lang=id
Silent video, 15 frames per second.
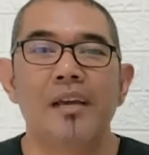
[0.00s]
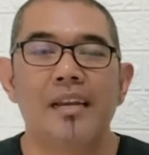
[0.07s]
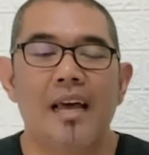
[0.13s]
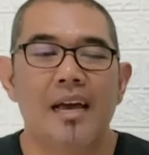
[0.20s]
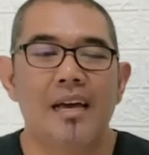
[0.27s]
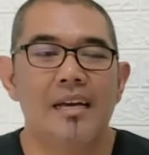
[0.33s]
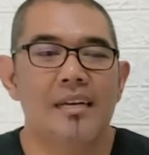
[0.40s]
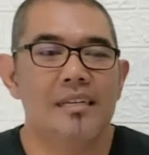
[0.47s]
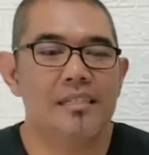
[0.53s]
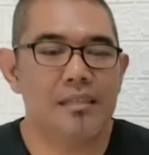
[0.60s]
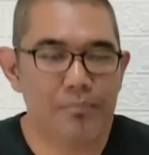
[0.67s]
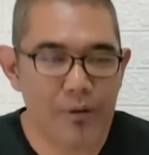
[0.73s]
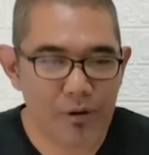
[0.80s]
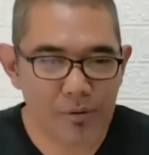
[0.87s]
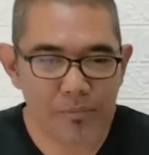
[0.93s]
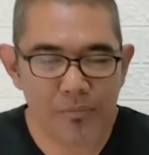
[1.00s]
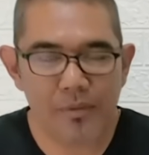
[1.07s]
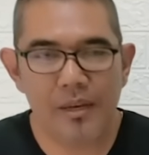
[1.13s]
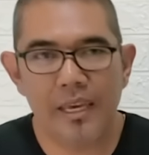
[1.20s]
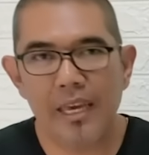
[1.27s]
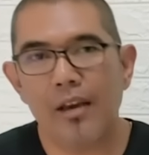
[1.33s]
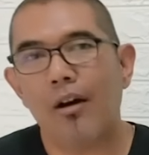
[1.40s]
nah
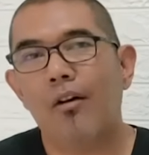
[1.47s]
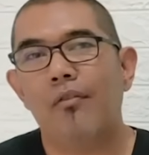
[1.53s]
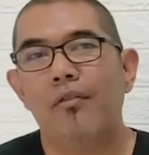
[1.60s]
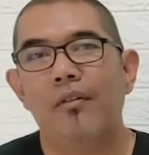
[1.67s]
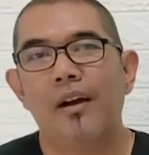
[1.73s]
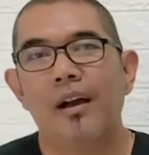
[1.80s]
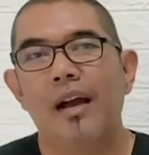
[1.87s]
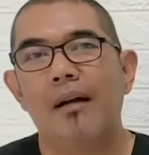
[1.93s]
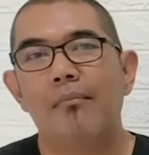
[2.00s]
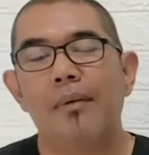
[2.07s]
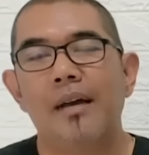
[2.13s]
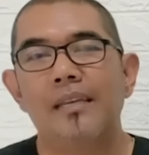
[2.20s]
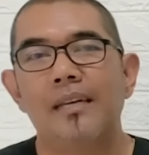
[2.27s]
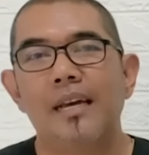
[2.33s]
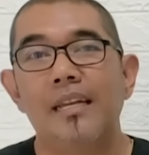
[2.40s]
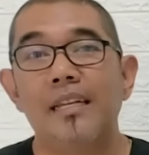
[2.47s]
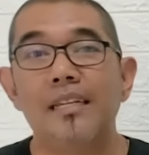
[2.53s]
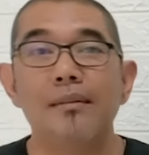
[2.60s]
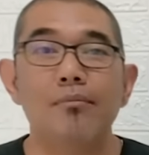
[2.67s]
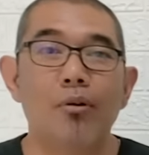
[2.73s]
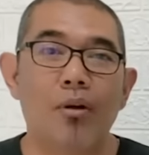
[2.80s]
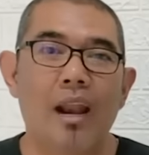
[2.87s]
sebelum kick off kampanye ini
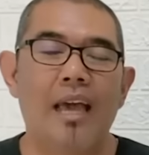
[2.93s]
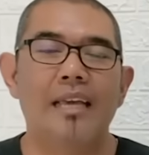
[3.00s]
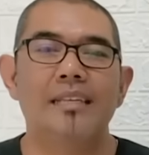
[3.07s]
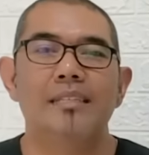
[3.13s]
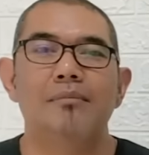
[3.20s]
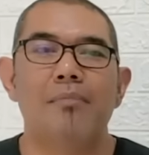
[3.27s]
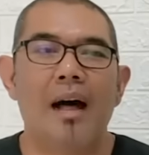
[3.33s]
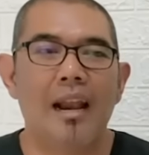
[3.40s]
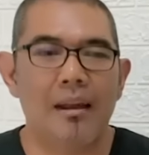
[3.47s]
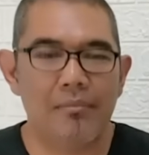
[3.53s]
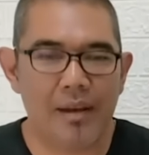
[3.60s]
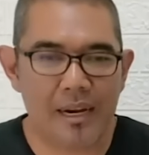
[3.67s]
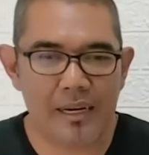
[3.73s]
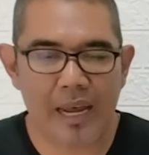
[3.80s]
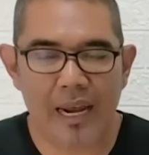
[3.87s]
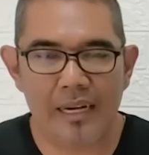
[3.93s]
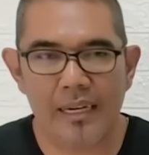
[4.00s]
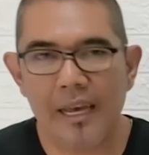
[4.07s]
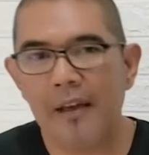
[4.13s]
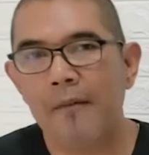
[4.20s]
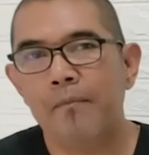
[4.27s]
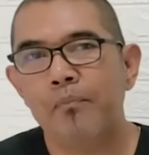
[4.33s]
dimulai semalam kan
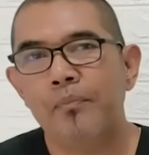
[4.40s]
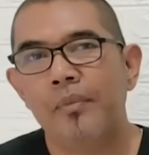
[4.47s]
ada